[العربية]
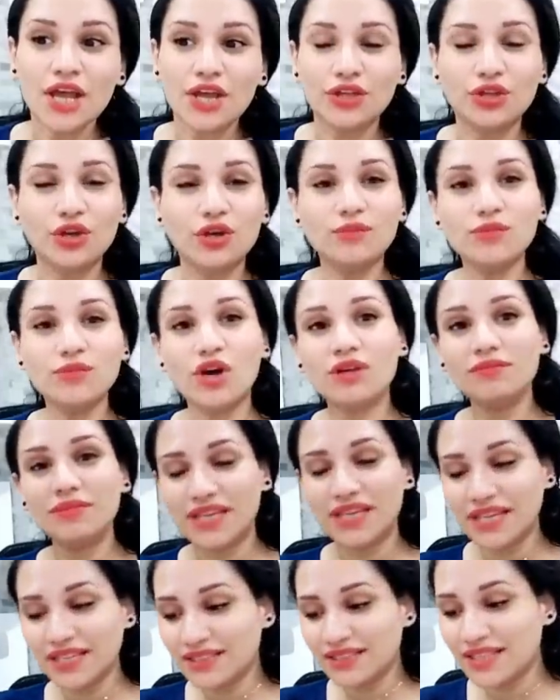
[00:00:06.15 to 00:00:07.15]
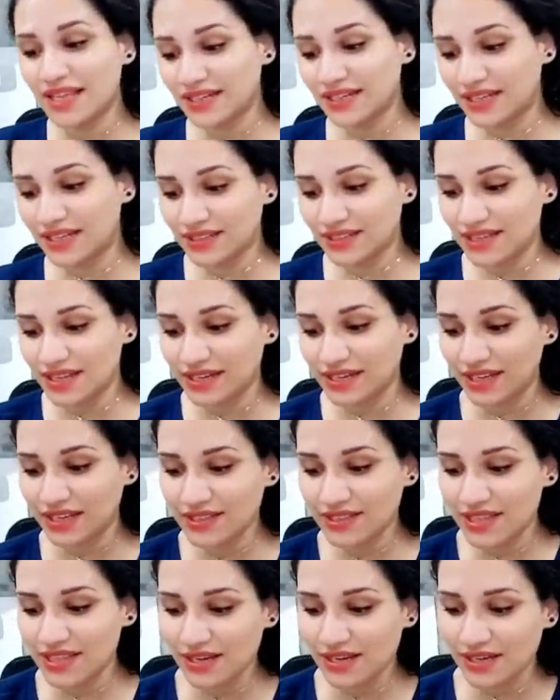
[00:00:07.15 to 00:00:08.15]
يوم مهم جدا جدا
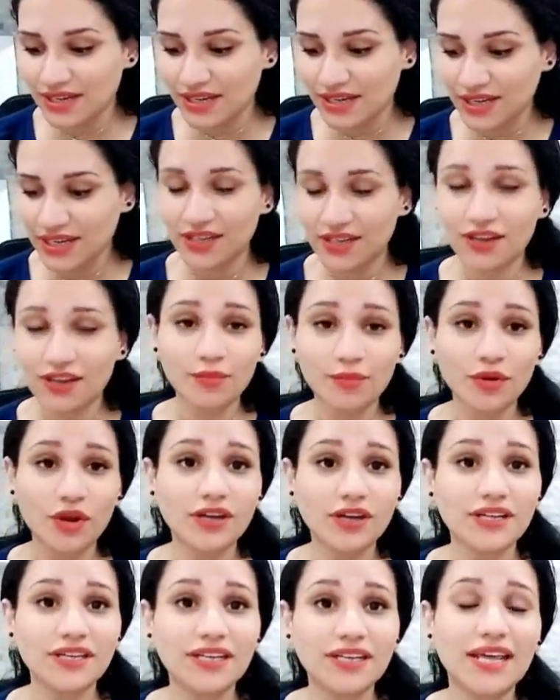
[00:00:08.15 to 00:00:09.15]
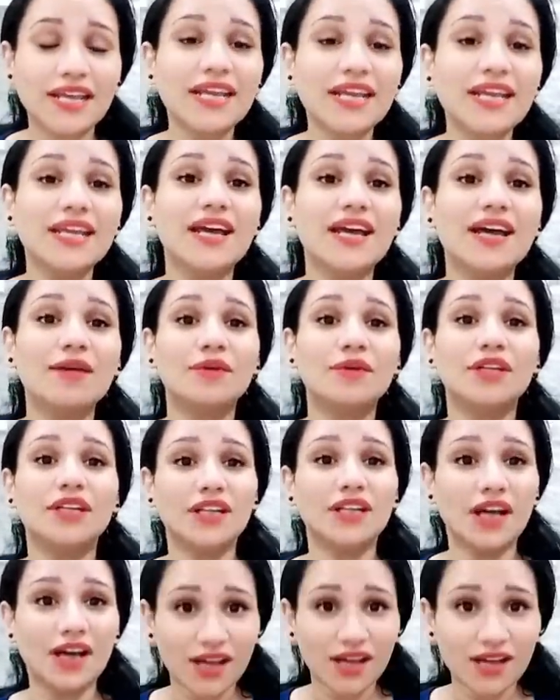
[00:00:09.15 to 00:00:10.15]
جدا للابراج الناريه
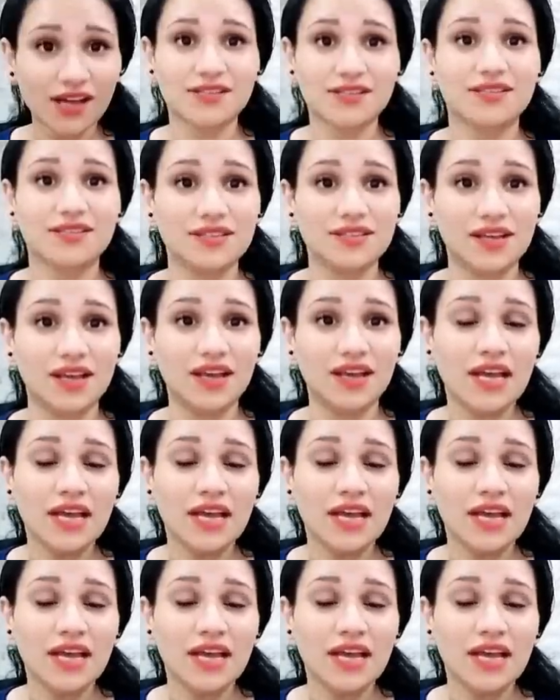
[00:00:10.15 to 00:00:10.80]
بالاخص